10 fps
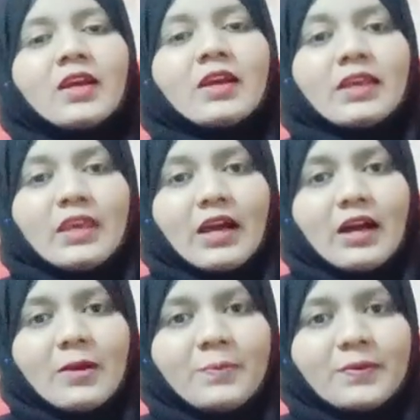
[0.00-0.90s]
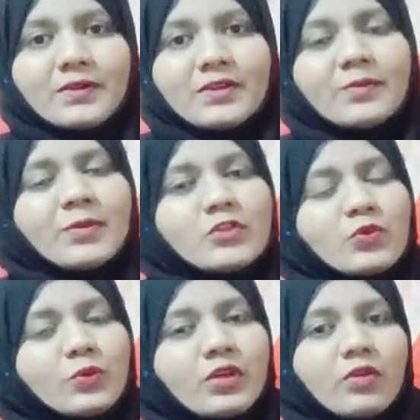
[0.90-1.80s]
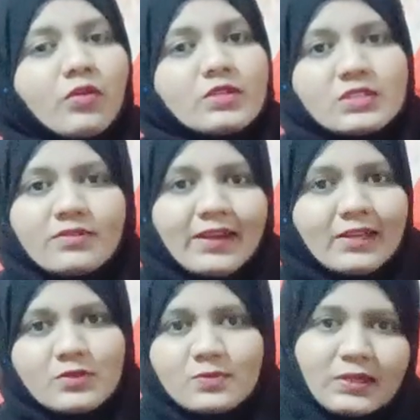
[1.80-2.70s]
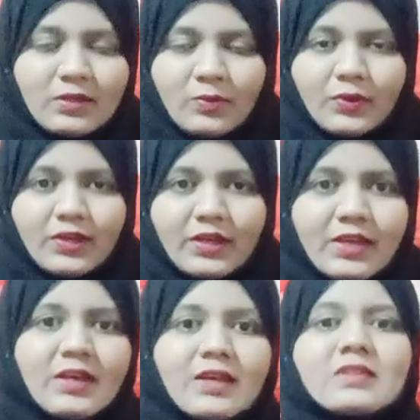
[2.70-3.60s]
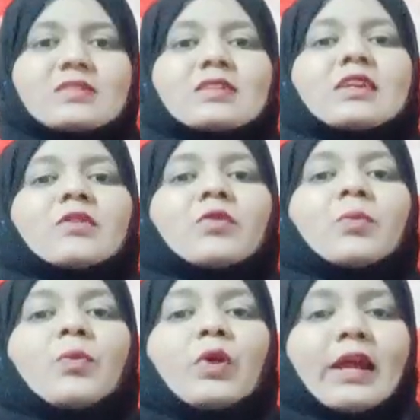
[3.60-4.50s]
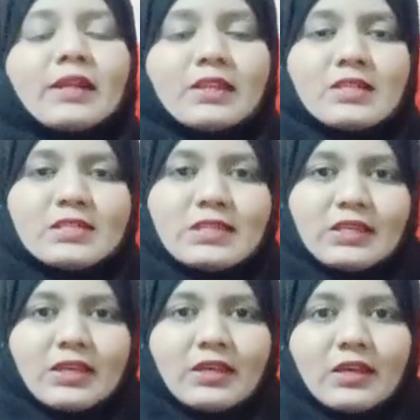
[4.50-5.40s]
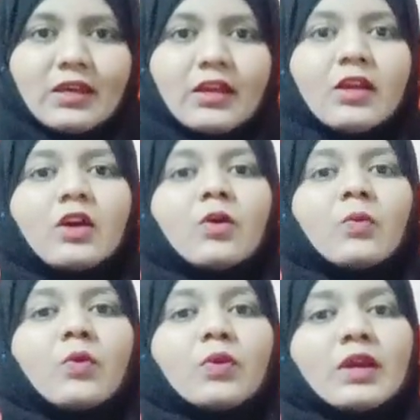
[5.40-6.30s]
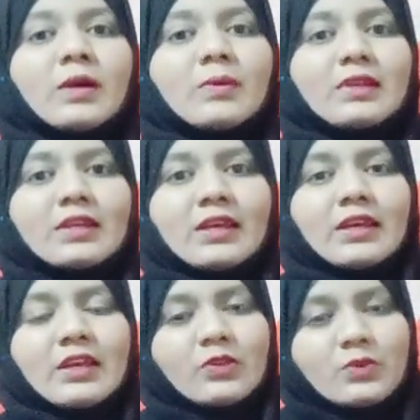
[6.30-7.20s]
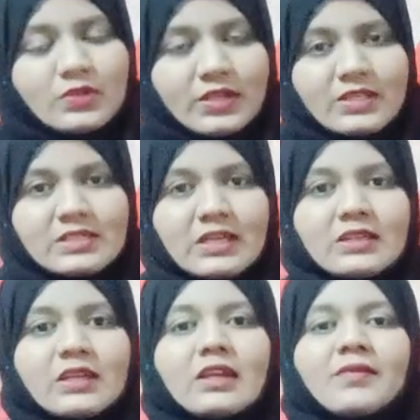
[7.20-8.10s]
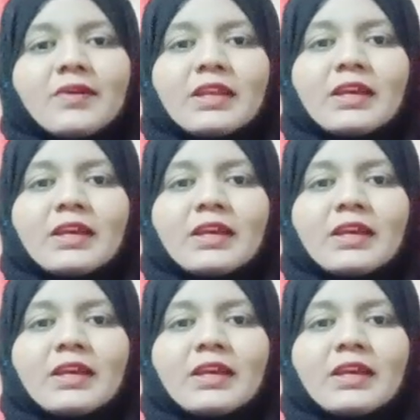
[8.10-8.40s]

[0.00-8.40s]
यहाँ पर बच्चों के कौन से वैल्यूज बिल्डअप होंगे जैसे कि वो पोलाइटनेस सीखेंगे वो क्या बोलेंगे एक दूसरे के साथ रहने वाले